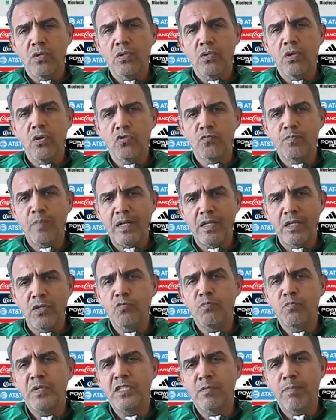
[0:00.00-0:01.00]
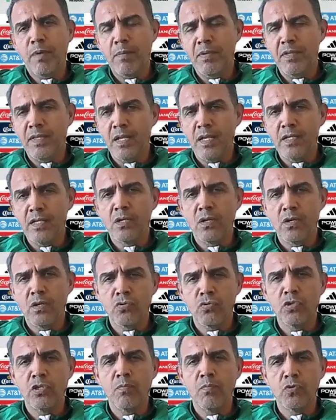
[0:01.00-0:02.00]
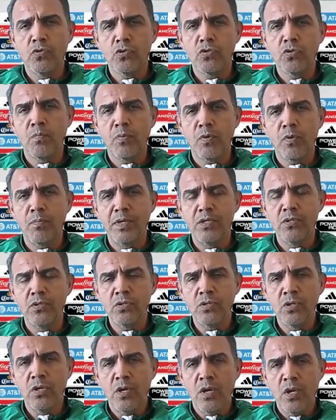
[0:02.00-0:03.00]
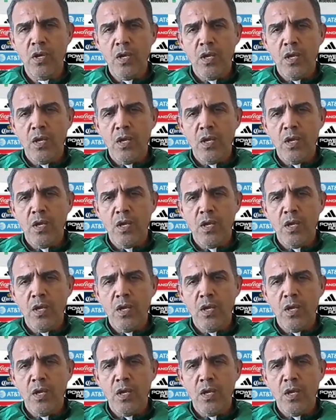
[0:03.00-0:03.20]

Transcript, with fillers: de los partidos, principalmente en, los últimos dos compromisos,